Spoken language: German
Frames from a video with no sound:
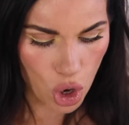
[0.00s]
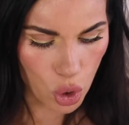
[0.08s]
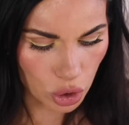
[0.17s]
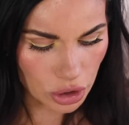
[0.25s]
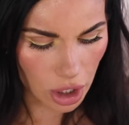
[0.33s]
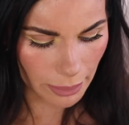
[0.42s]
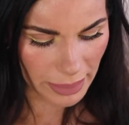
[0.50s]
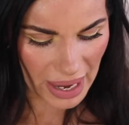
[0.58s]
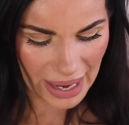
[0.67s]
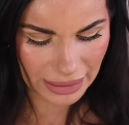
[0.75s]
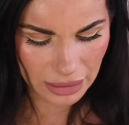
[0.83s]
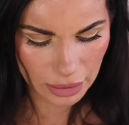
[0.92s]
Und noch ein paar
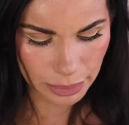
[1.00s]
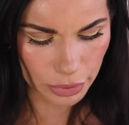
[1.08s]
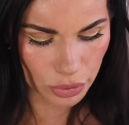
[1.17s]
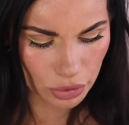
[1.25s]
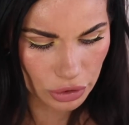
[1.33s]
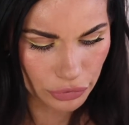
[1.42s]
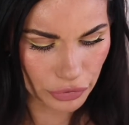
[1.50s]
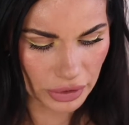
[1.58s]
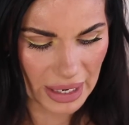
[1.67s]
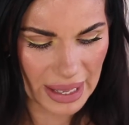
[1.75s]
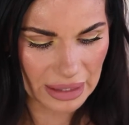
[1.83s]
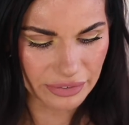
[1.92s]
andere Produkte von
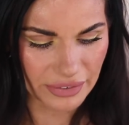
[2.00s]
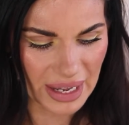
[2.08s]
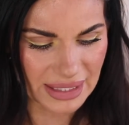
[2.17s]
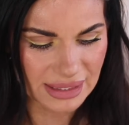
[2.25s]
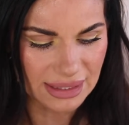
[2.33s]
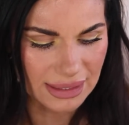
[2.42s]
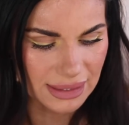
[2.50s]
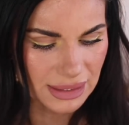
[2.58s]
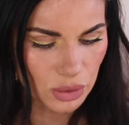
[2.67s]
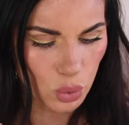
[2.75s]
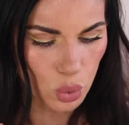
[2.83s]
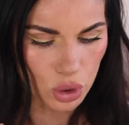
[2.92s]
Elf Essence
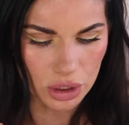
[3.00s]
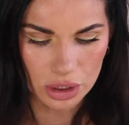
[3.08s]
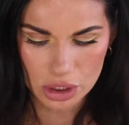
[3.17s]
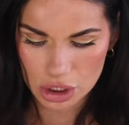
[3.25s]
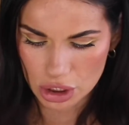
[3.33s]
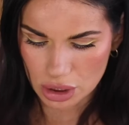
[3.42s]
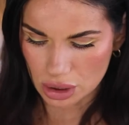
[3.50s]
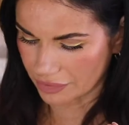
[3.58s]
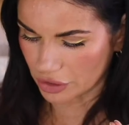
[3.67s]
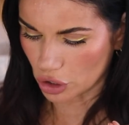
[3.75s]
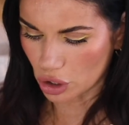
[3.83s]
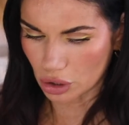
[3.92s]
und was haben
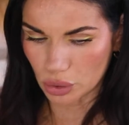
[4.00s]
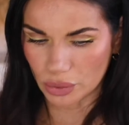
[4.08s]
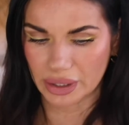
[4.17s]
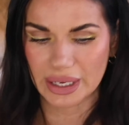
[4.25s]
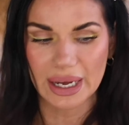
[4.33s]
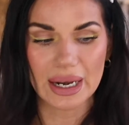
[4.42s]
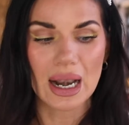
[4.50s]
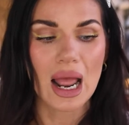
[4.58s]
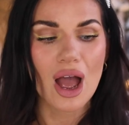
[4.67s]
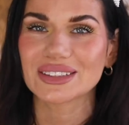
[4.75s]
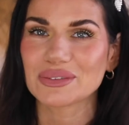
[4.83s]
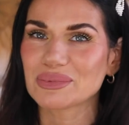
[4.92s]
wir noch? L'Oreal.
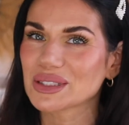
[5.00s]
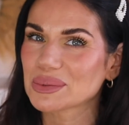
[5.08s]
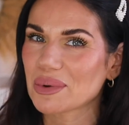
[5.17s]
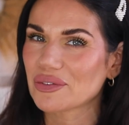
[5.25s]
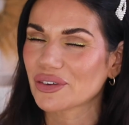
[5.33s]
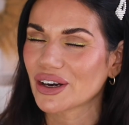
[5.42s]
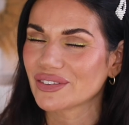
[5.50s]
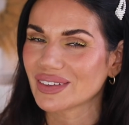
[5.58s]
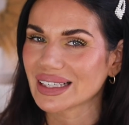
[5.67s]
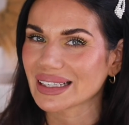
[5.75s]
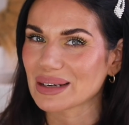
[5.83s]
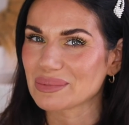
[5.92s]
Ich würde mich super freuen,
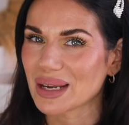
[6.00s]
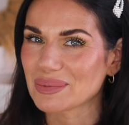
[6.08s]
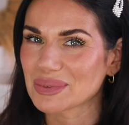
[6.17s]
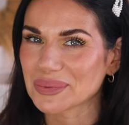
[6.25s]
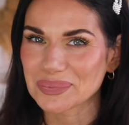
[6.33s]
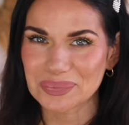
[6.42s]
wenn ihr dran bleibt.